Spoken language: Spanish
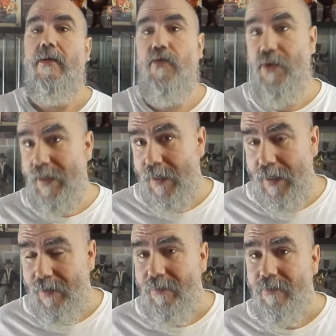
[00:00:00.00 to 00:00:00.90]
Un
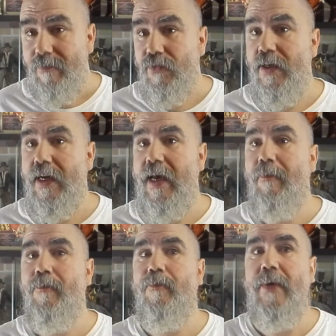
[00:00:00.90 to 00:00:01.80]
dineral, un dinero
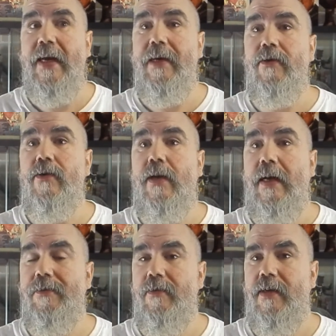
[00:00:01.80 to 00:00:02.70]
pero
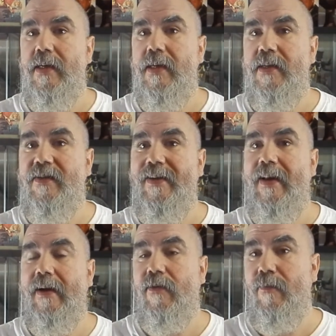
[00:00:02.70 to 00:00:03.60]
claro, eh, si
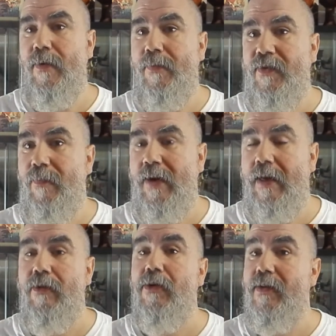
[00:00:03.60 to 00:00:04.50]
las compras por
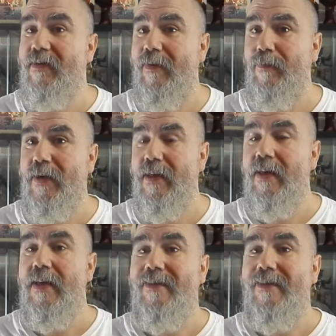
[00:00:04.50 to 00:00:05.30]
separado es lo de siempre,